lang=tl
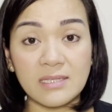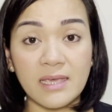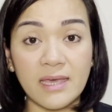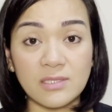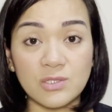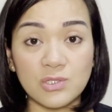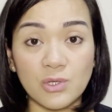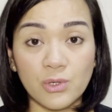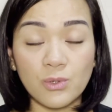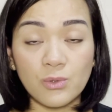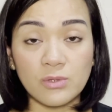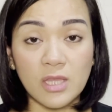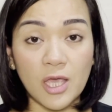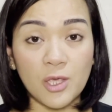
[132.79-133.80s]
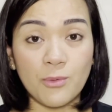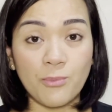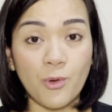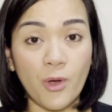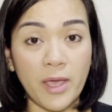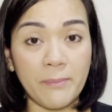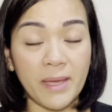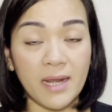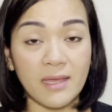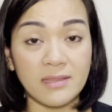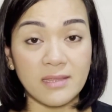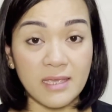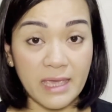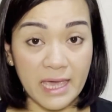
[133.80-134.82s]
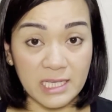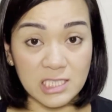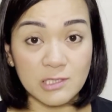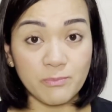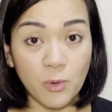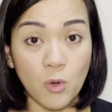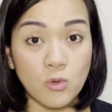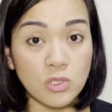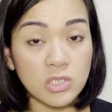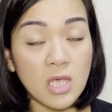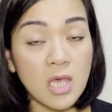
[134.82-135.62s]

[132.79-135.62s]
cancer kung tayo po ay parating exposed